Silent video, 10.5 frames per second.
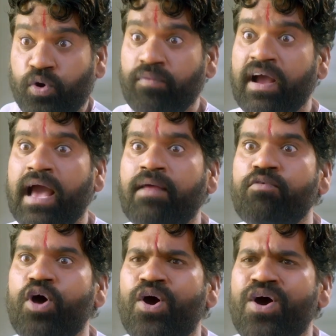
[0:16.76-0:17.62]

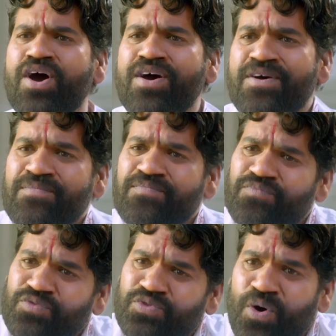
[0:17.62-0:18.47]
పూర్వకాలంలో
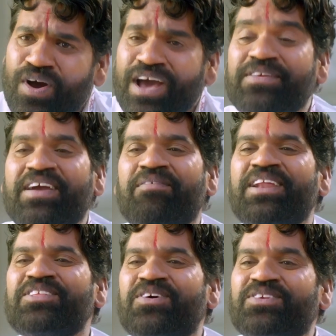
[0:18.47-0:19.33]
దొంగలు
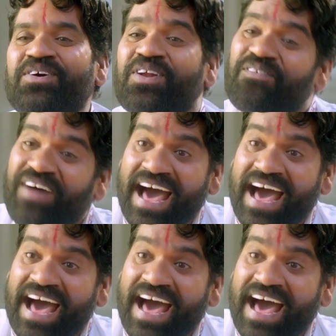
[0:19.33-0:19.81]
ఎవరిని దోచుకోవాలో